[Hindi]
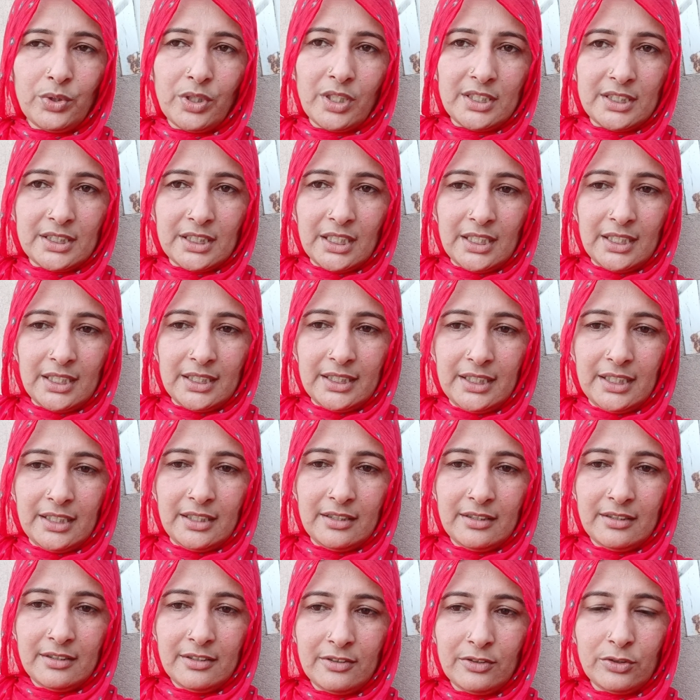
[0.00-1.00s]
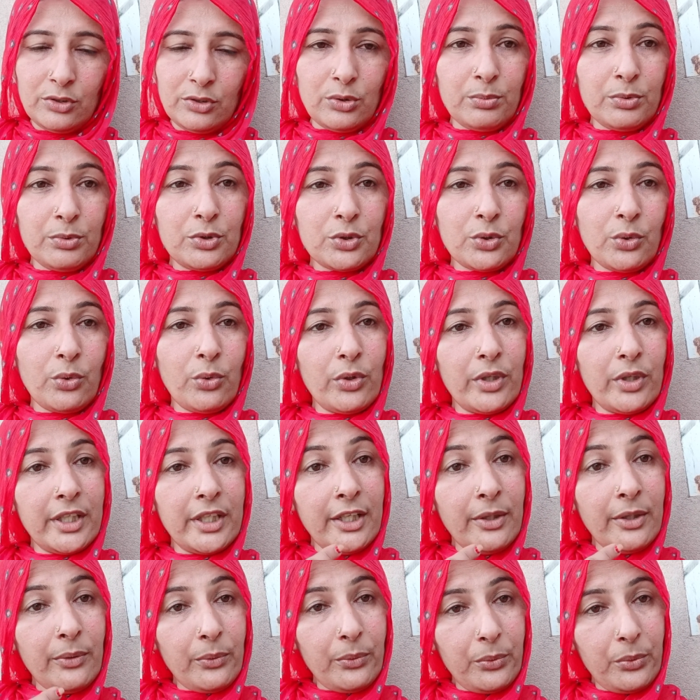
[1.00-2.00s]
ढाई साल की है तो वो छोड़ गए
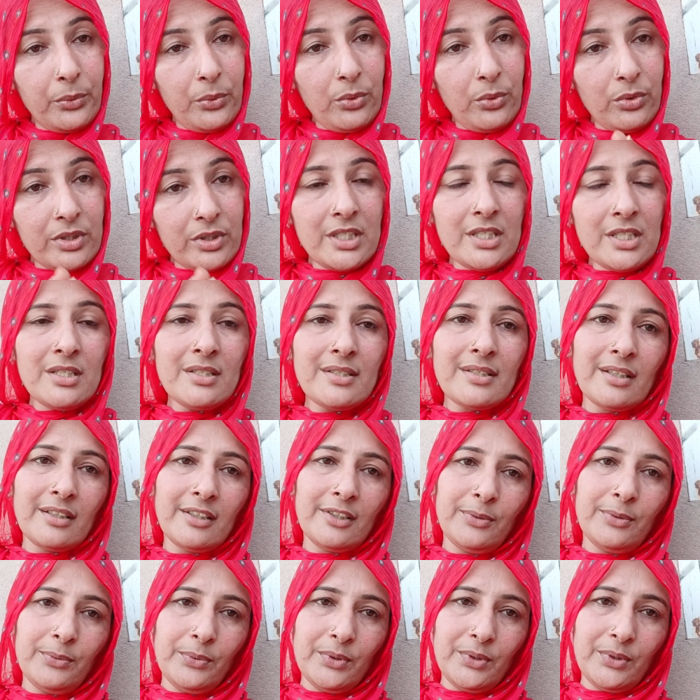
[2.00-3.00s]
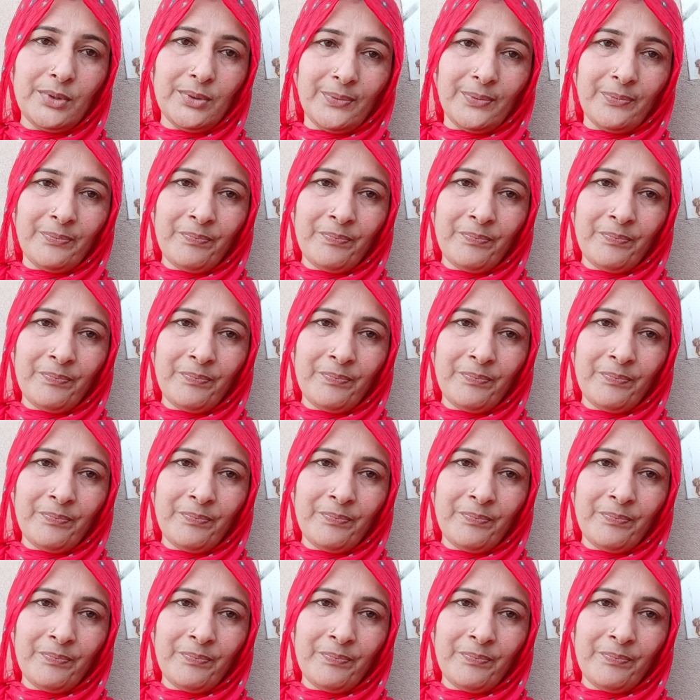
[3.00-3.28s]
और कहीं सगे उड़ गयो